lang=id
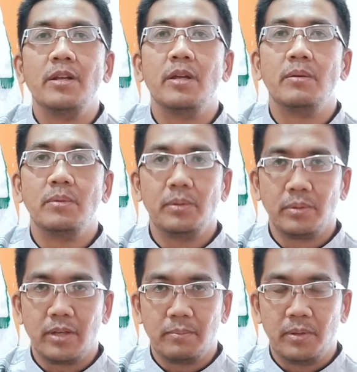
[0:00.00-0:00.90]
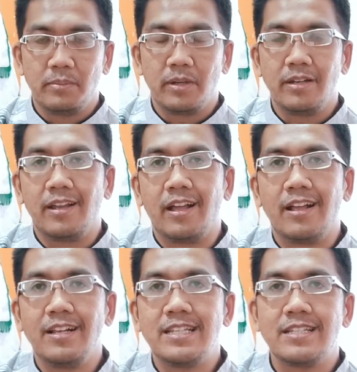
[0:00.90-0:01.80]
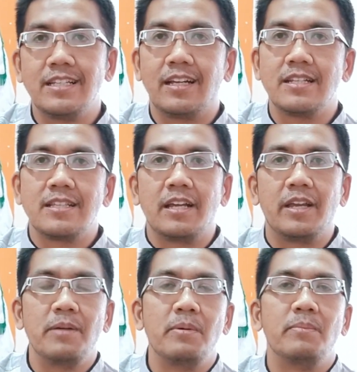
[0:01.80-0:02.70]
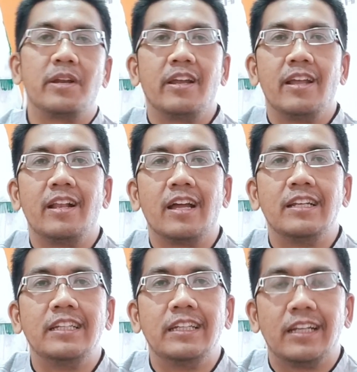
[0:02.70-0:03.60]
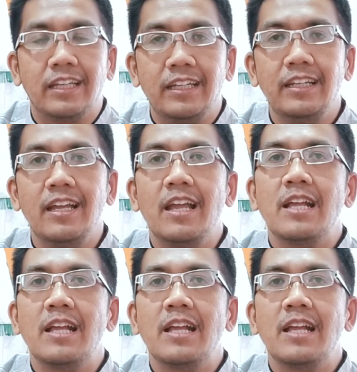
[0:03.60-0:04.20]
Dan untuk yang belum kenal, izinkan saya memperkenalkan diri.